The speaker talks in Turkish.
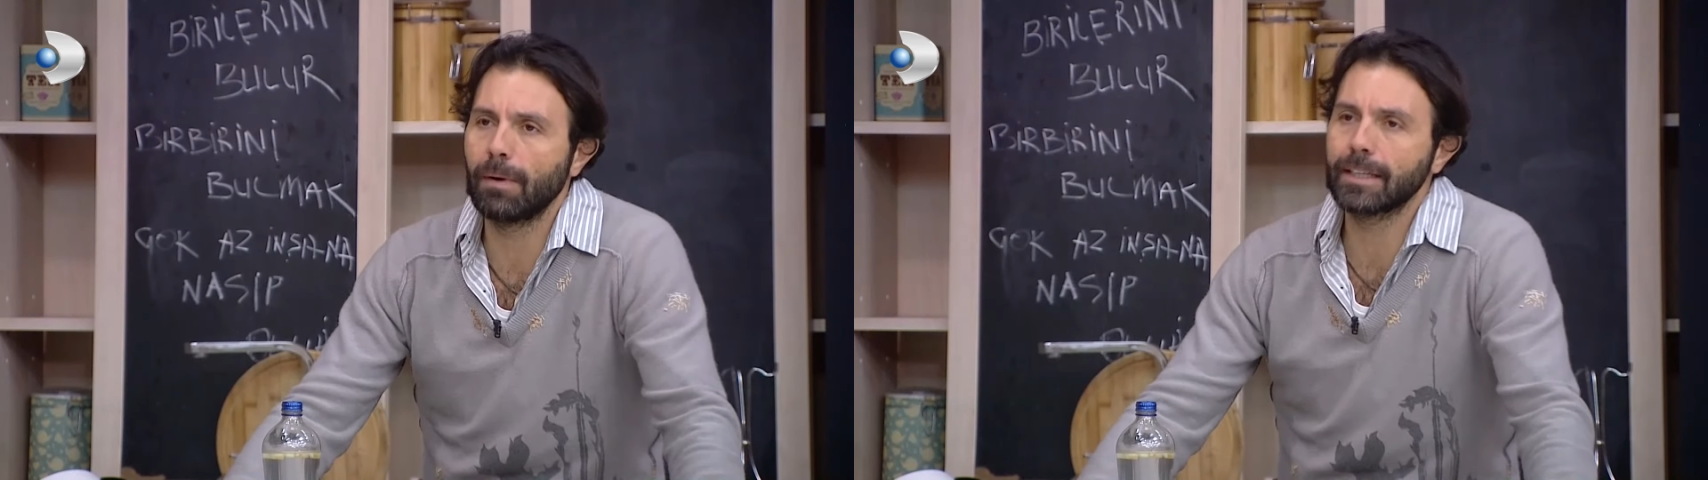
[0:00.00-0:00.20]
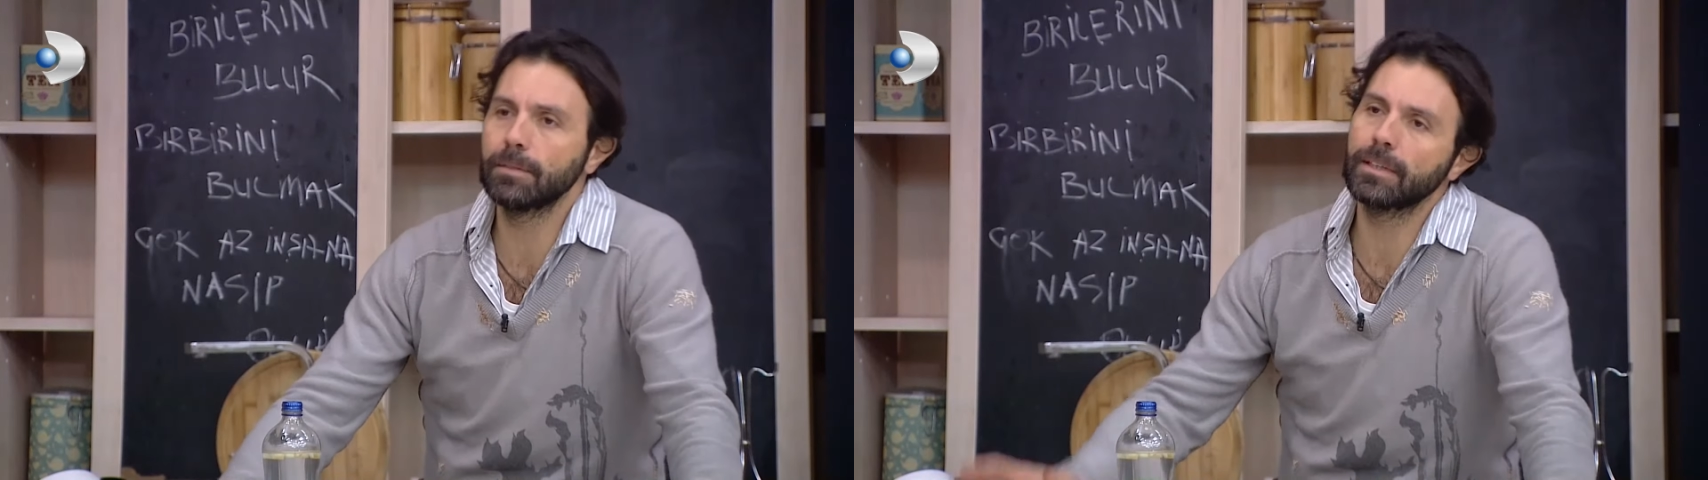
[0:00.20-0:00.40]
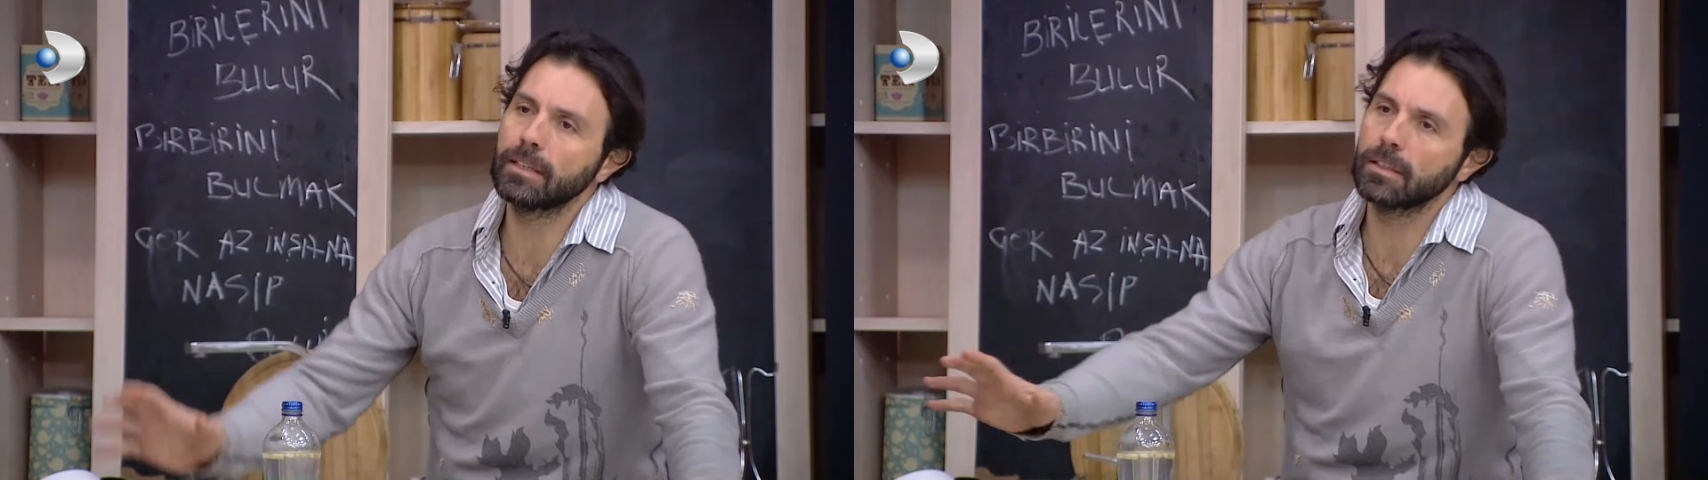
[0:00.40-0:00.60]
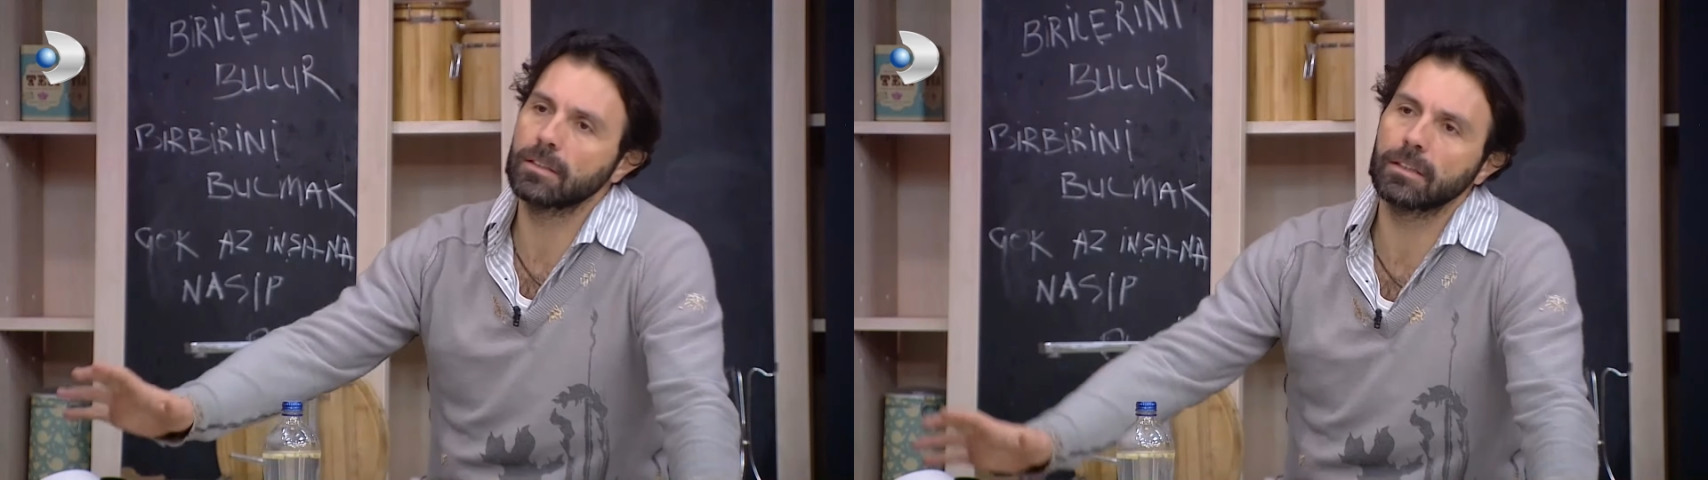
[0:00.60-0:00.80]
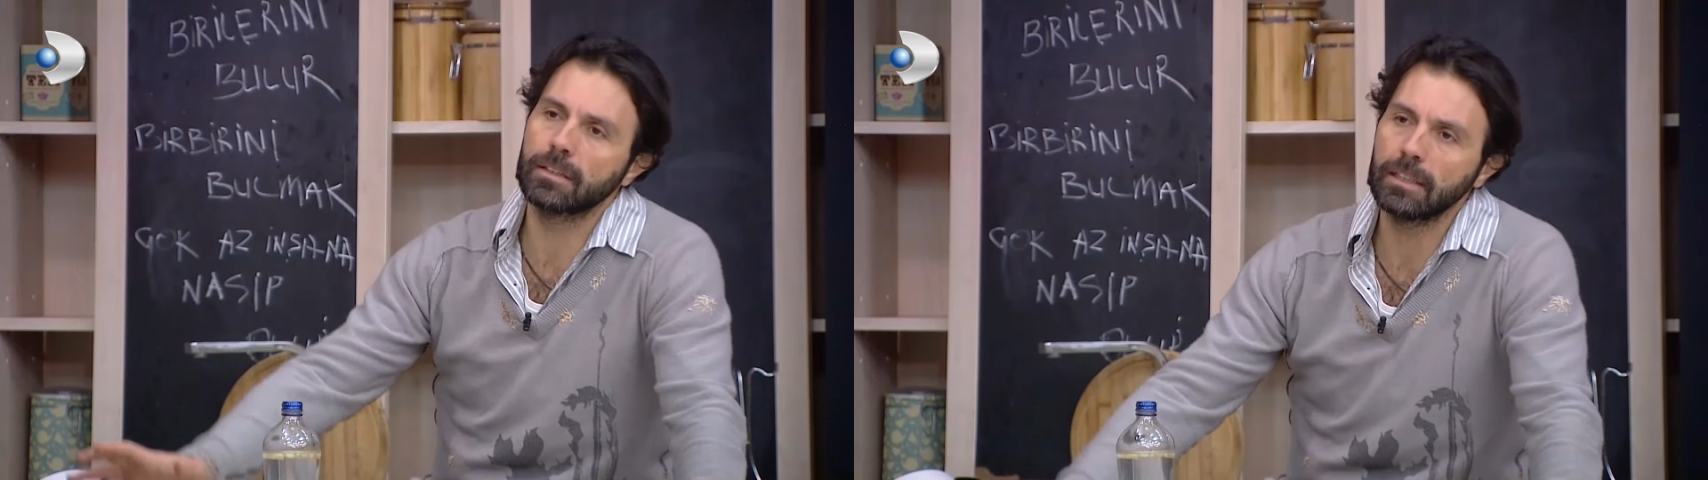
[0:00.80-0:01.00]
Ben kimsenin
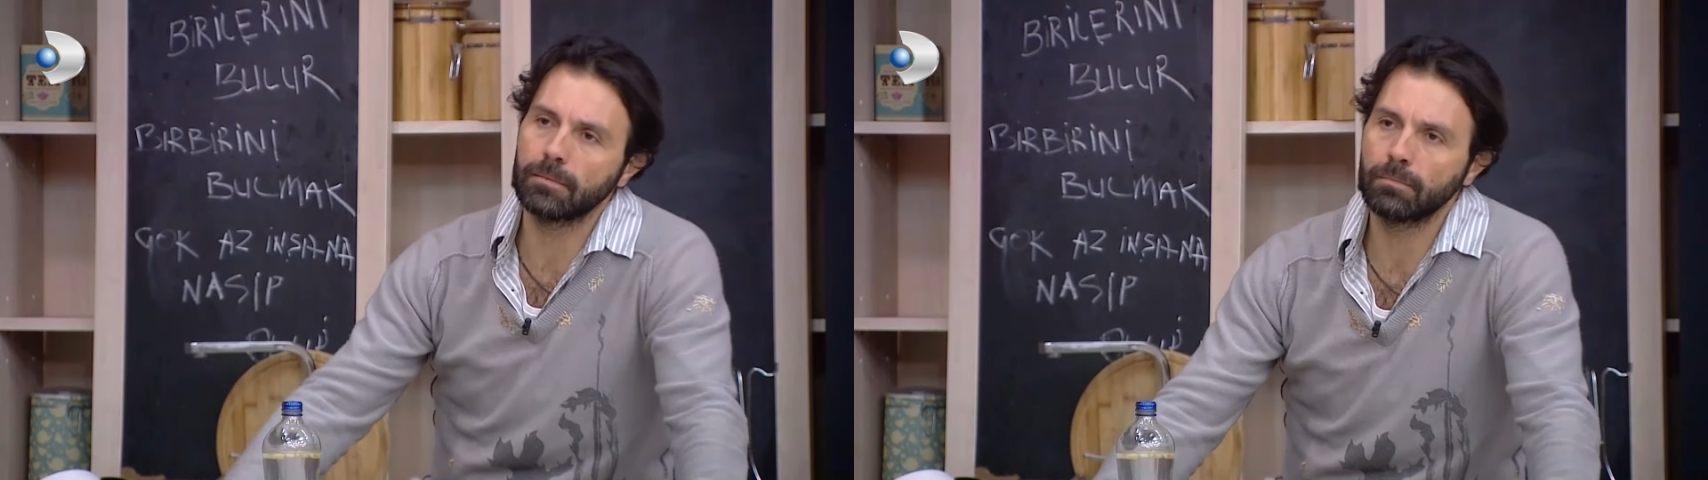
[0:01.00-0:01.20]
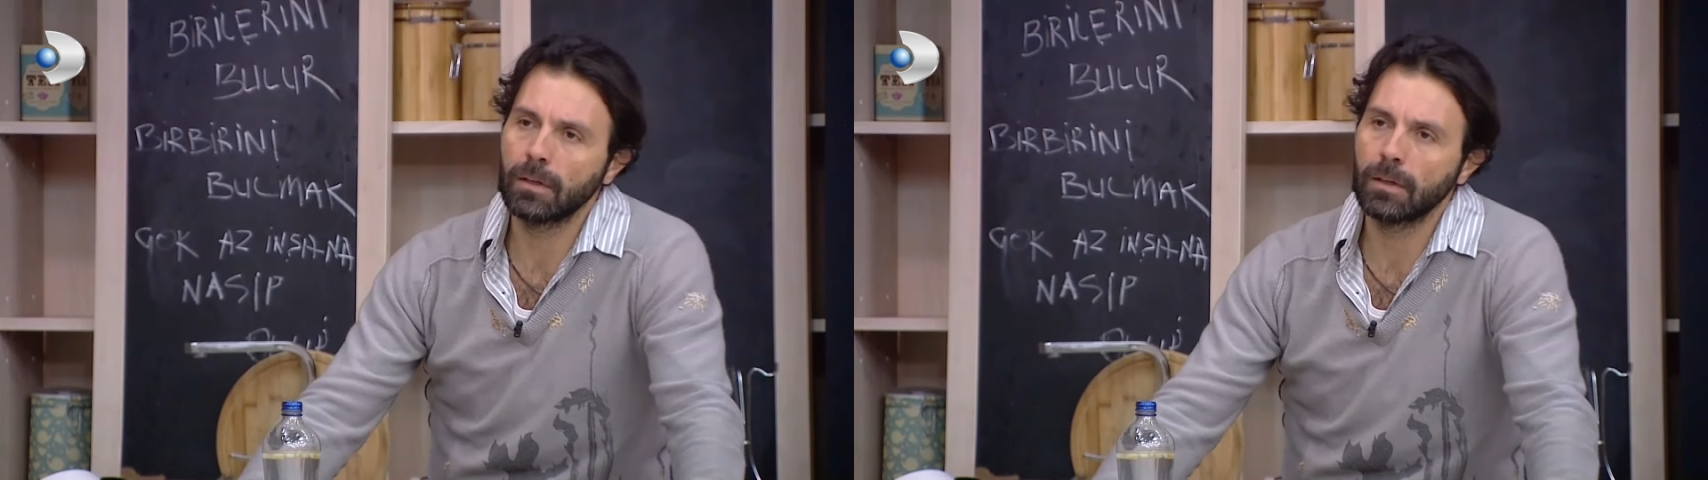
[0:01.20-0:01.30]
yanında değilim.